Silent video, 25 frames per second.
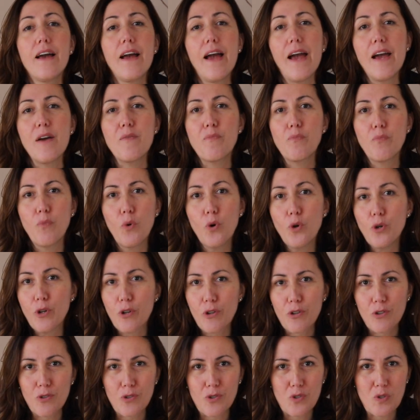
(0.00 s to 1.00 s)
è
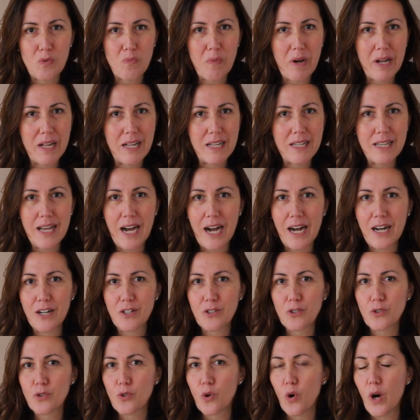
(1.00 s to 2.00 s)
molto
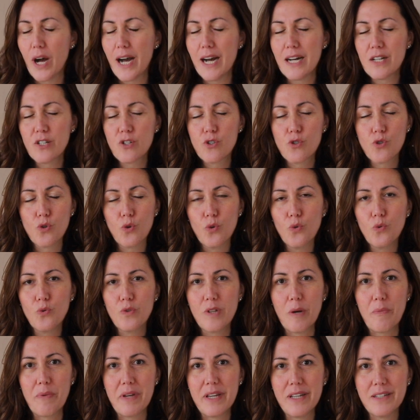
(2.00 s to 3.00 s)
sbagliato,
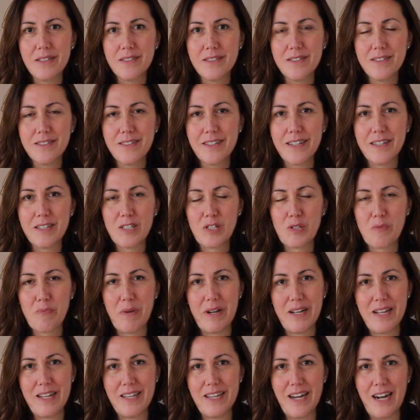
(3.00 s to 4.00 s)
assolutamente
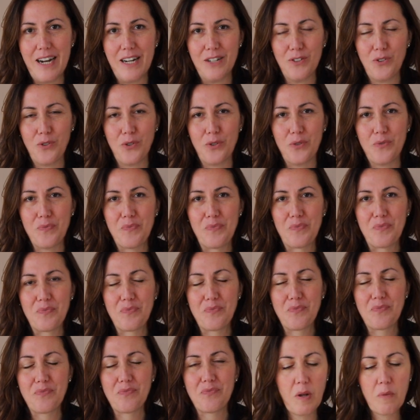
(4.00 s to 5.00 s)
sbagliato.
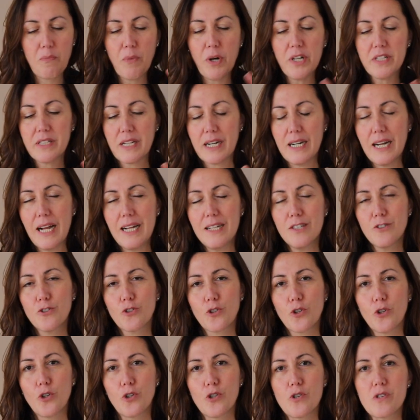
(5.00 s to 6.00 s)
Poi tra
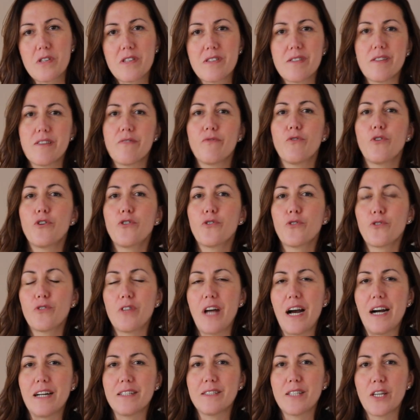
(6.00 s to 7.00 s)
l'altro, se voi
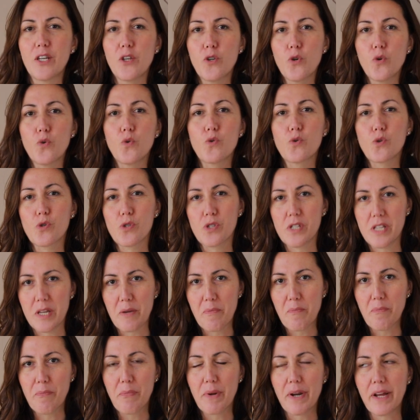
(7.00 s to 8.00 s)
notate, io uso
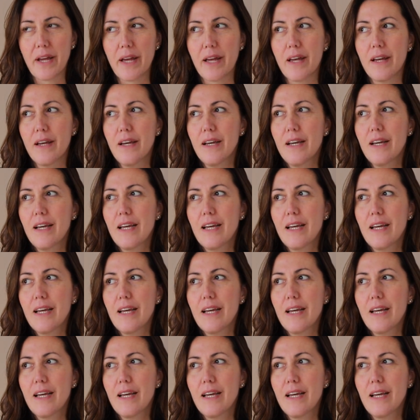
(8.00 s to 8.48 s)
sempre